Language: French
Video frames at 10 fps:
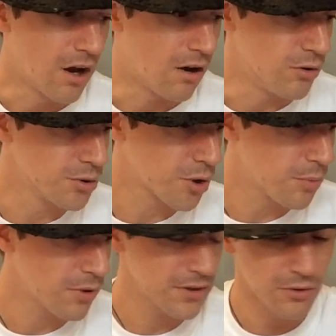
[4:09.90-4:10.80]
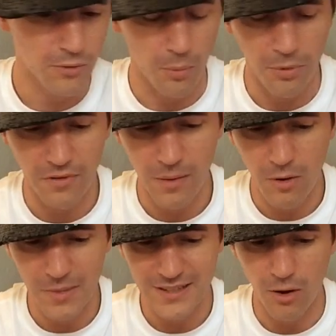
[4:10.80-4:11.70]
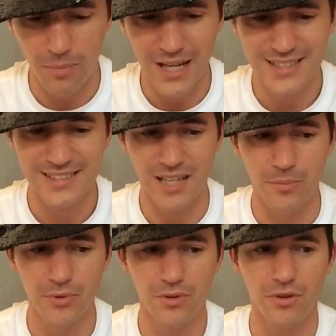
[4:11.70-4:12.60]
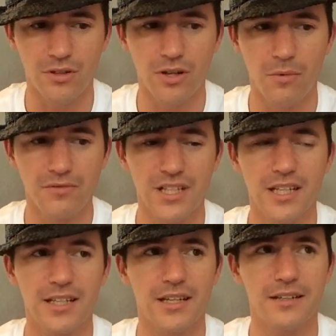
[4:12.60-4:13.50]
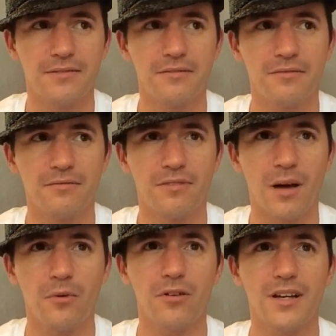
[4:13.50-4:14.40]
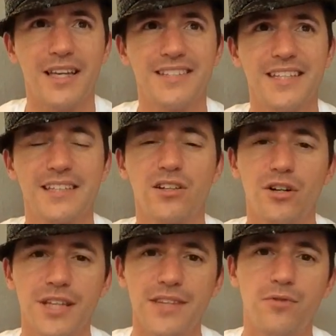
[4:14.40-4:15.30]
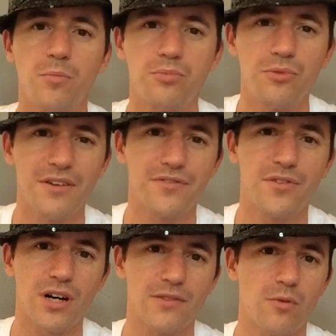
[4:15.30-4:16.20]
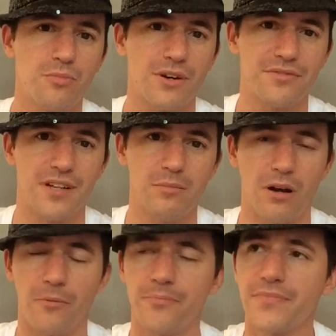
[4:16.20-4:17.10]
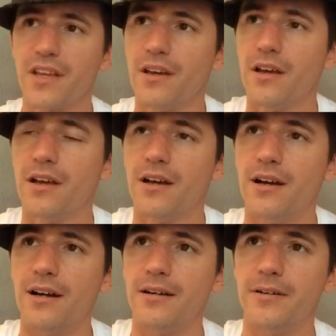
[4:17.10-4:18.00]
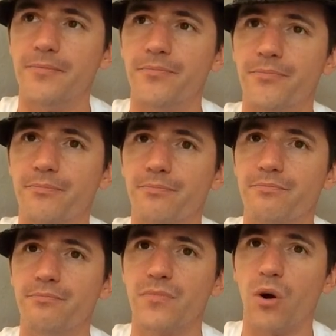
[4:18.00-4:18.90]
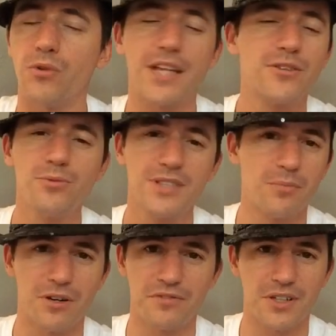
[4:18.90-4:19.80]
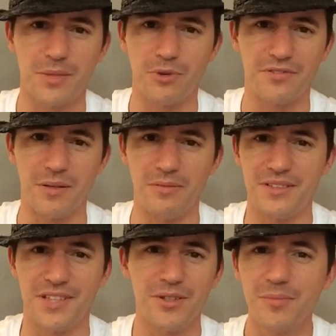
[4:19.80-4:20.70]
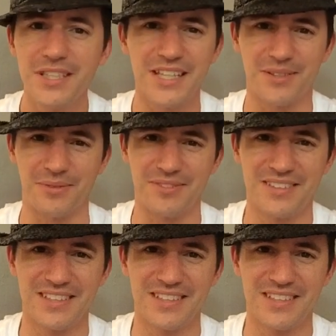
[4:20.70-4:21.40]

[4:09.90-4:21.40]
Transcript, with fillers: Euh, l'autre point qu'on peut vraiment mettre en place, c'est un peu comment vous allez vraiment essayer de connaître vos points forts et vos points faibles. Euh, on a tous des points forts et des points faibles, c'est une obligation.